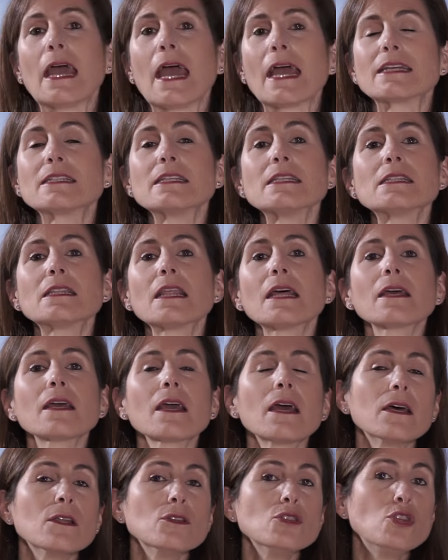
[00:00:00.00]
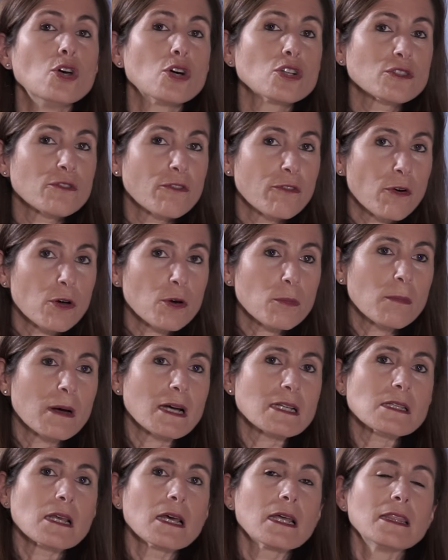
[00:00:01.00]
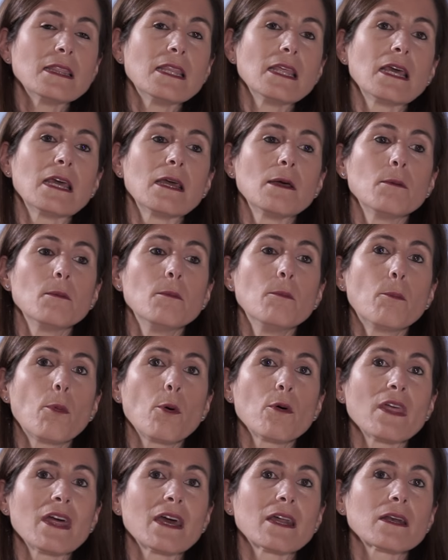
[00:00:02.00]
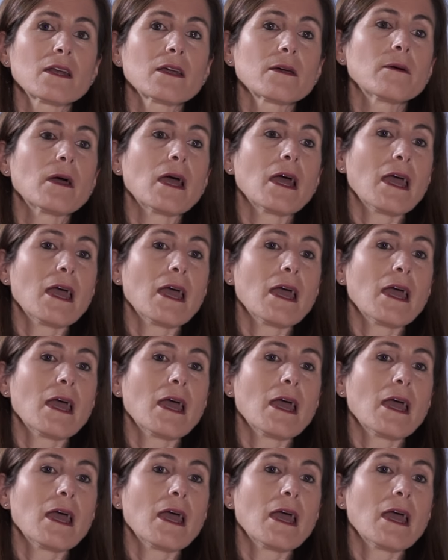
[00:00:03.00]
Existen dos formas de poder